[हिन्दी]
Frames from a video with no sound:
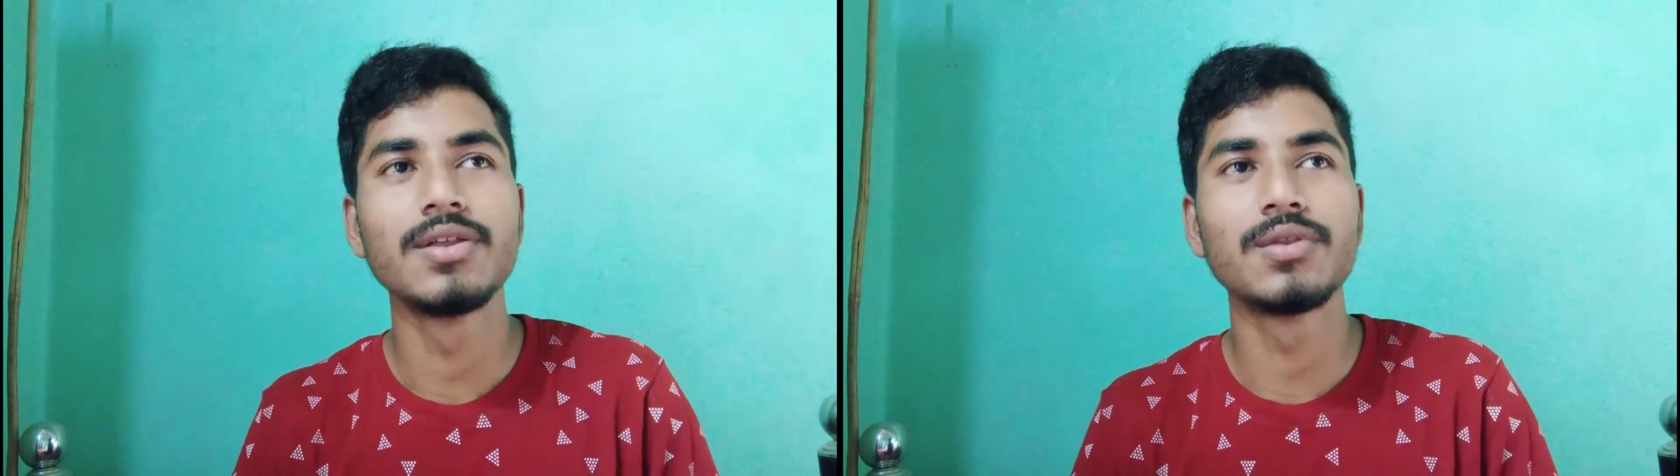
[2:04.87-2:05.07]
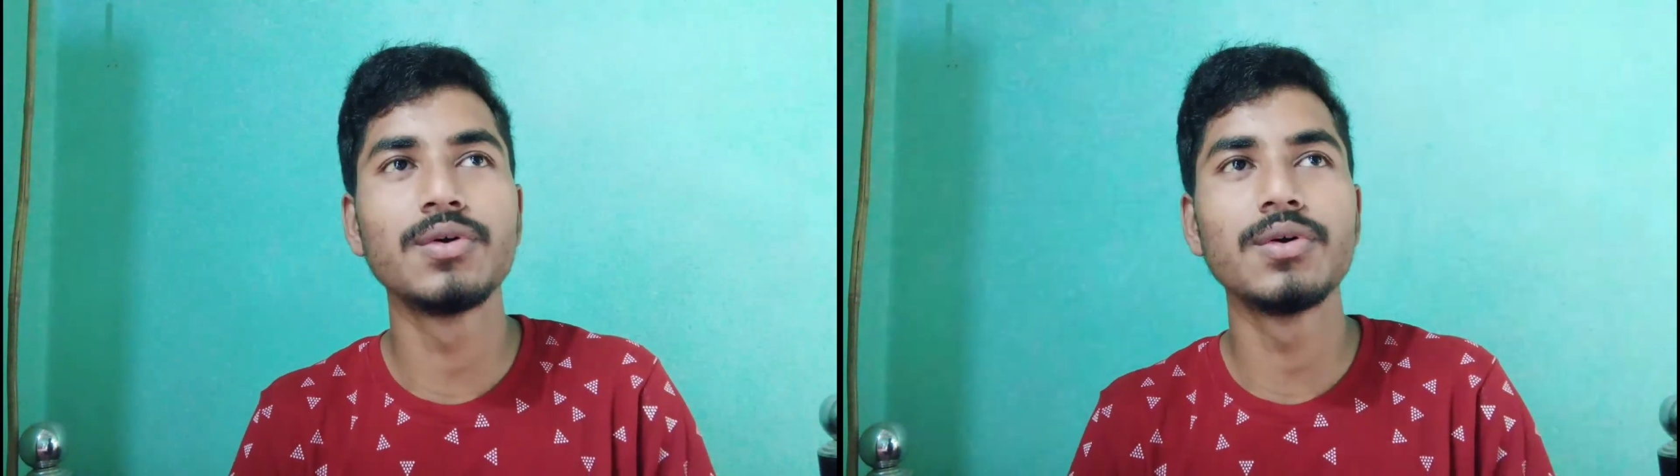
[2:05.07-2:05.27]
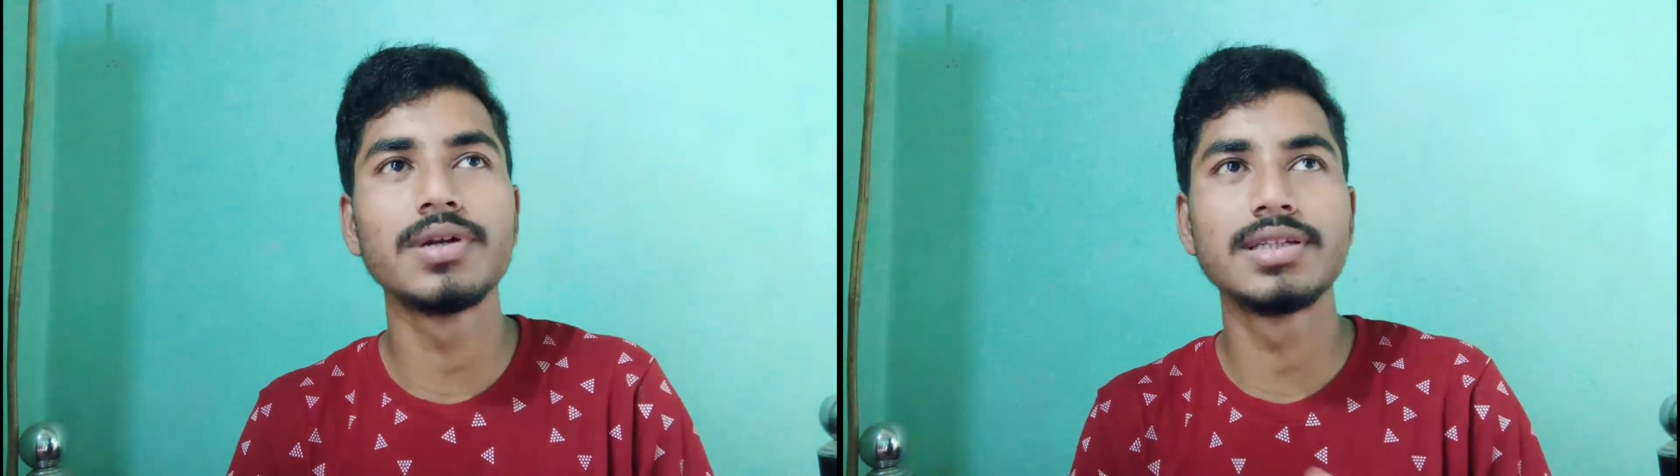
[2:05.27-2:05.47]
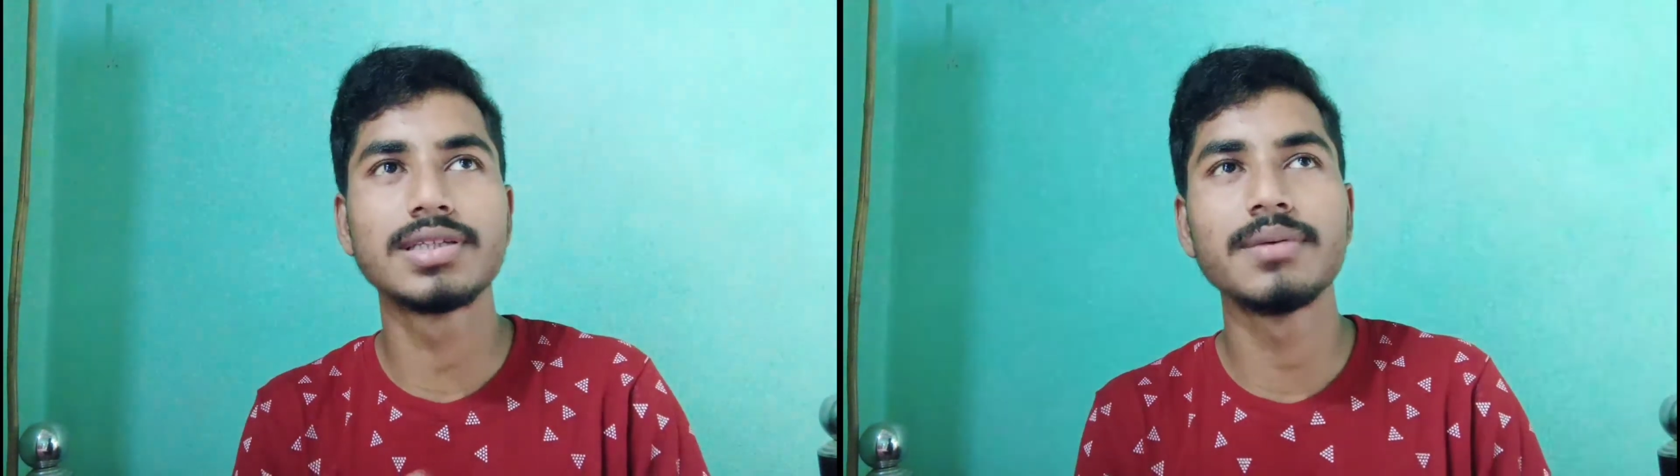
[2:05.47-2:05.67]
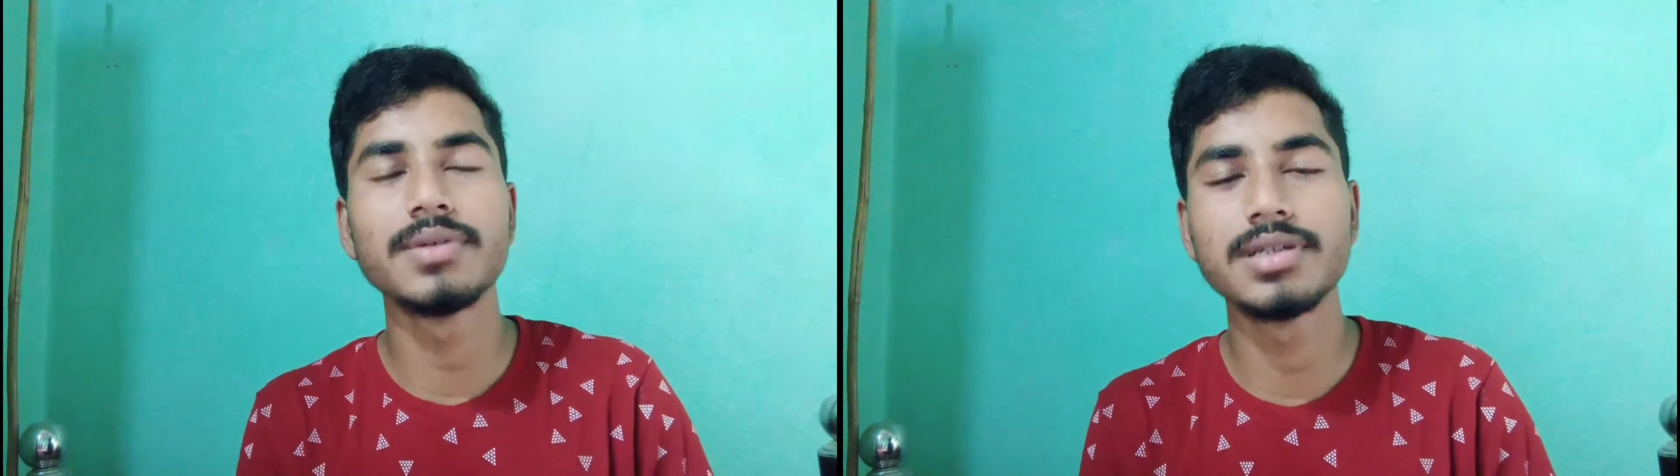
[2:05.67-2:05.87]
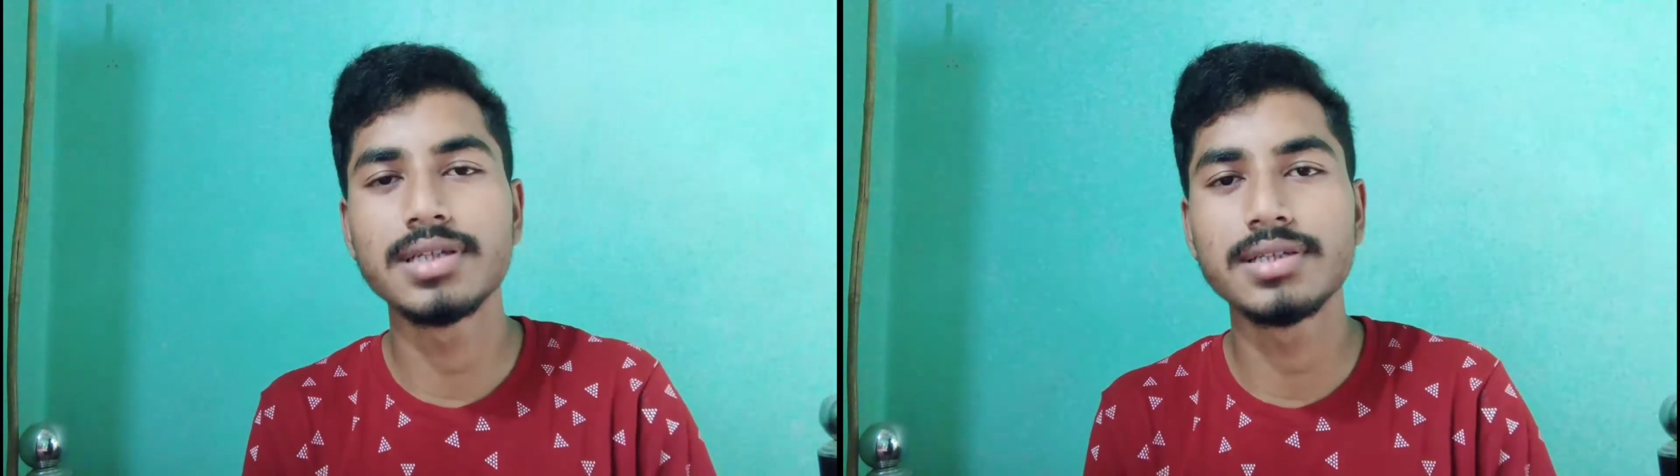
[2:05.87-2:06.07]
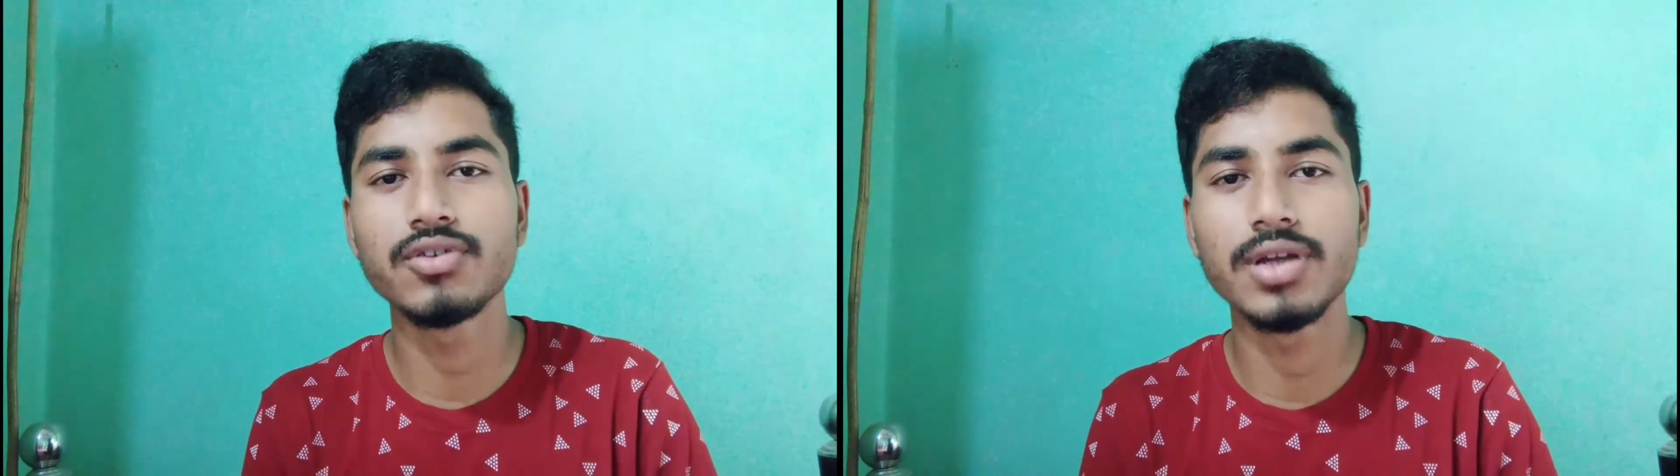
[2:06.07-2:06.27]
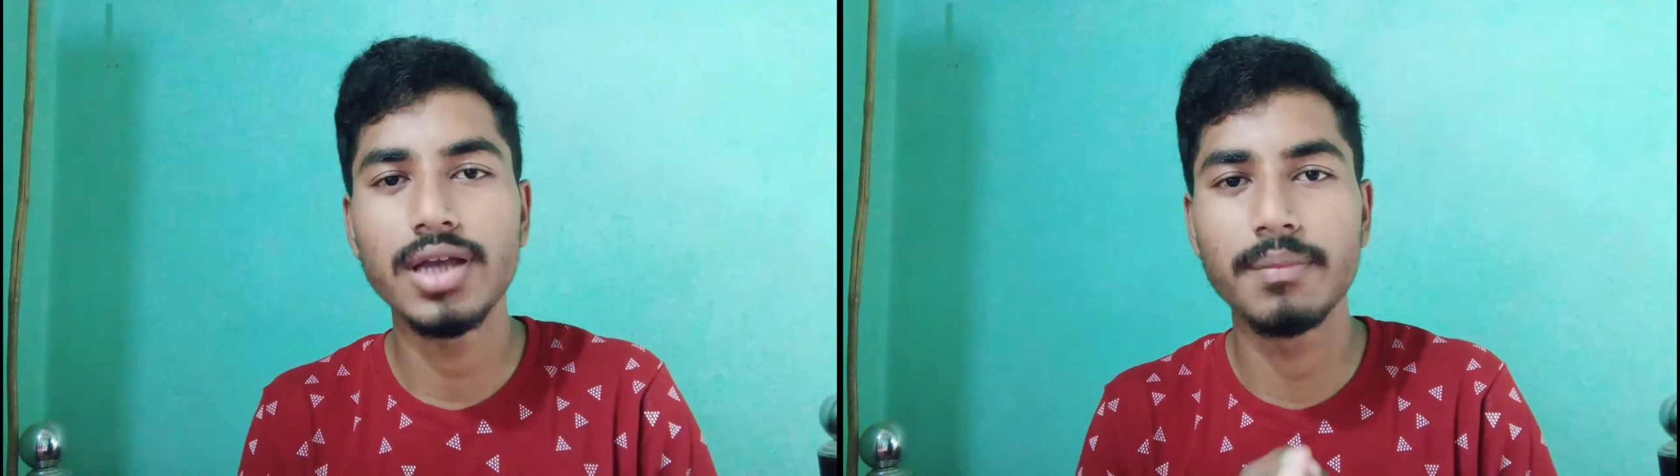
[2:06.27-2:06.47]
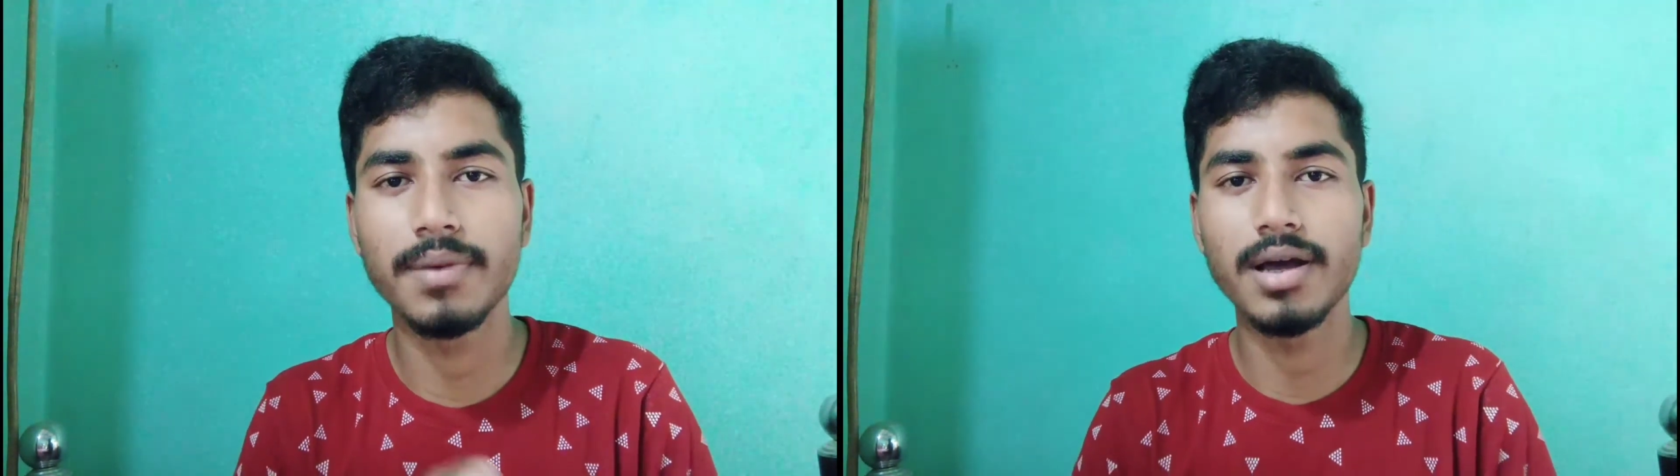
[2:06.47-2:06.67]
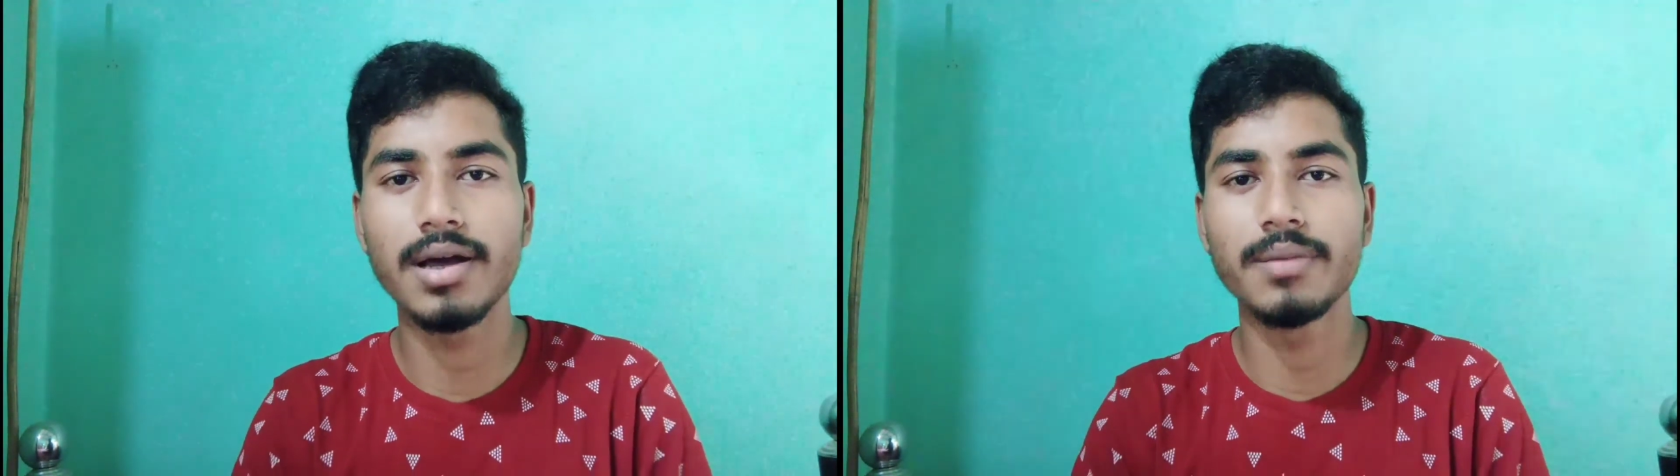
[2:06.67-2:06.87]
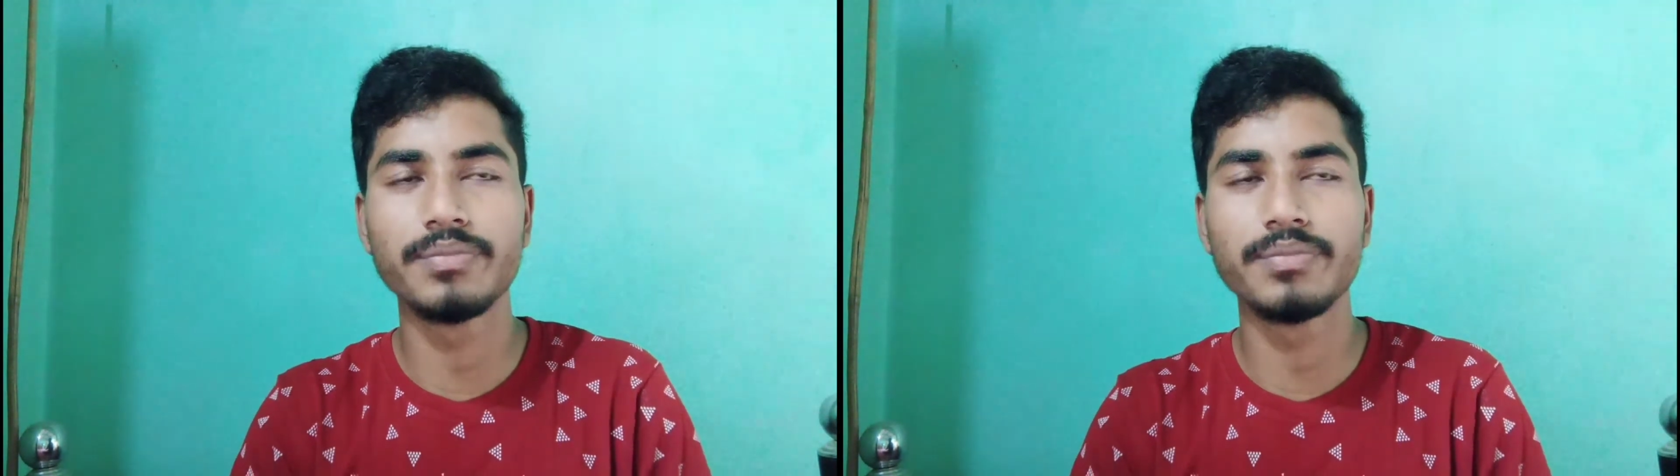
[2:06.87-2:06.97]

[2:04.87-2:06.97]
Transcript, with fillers: तो इसके वजह से जो है आपका